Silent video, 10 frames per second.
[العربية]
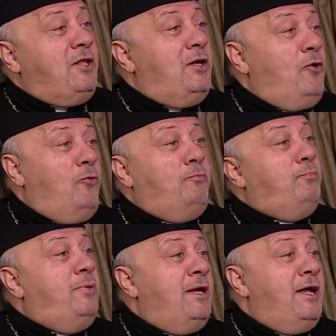الحب
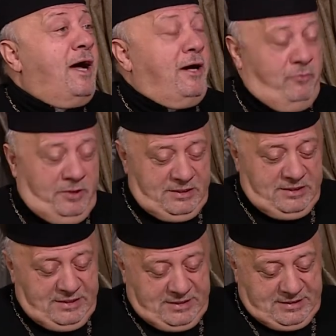الأخوي
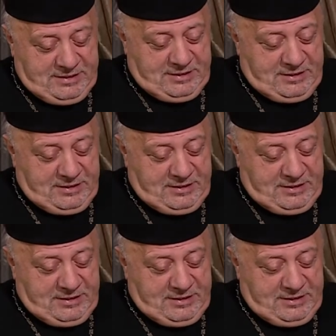نعم